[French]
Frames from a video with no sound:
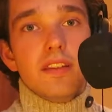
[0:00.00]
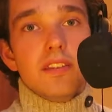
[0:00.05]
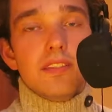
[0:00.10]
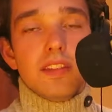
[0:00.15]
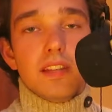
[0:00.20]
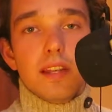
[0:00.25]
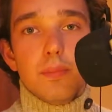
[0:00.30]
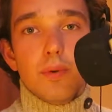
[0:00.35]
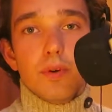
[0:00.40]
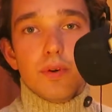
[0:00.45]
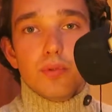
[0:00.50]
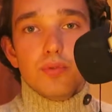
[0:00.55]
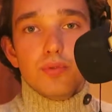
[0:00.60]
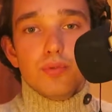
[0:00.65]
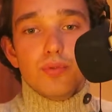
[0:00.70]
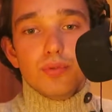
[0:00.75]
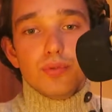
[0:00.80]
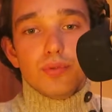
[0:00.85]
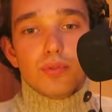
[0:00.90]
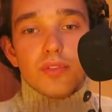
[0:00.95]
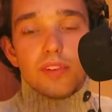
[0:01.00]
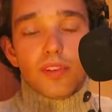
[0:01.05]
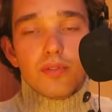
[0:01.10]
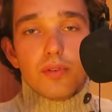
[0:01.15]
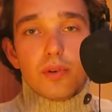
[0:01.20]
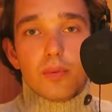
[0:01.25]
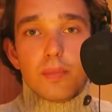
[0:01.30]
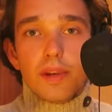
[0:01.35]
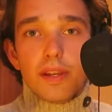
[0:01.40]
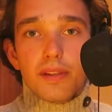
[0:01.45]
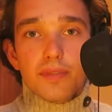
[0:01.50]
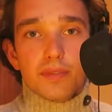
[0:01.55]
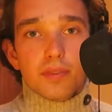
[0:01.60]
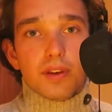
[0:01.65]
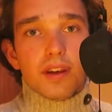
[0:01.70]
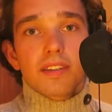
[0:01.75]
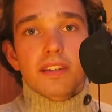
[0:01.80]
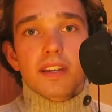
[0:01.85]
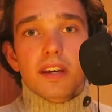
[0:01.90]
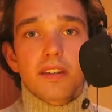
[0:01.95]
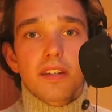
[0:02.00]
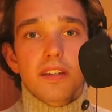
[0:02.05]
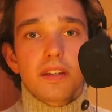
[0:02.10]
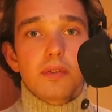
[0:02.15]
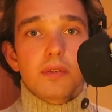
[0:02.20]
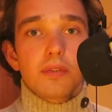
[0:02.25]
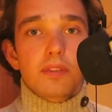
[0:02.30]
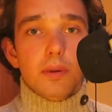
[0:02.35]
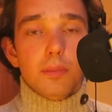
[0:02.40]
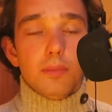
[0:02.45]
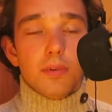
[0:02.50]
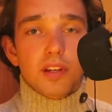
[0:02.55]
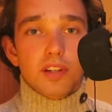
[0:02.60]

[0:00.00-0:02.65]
C'était l'époque où tout se développait sur Internet, notamment.